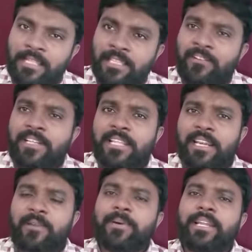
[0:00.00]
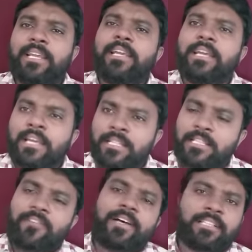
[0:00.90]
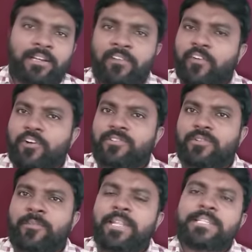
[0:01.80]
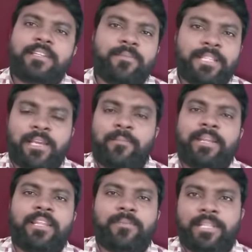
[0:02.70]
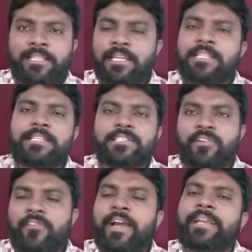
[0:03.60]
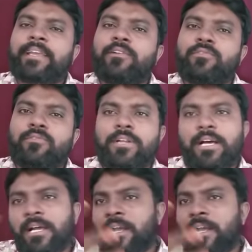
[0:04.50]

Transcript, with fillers: తర్వాత రెబల్ అయి తర్వాత కోర్స్ మినిస్టర్ మీద ఎమ్మెల్యేల మీద తాను చేసిన వ్యాఖ్యలు కూడా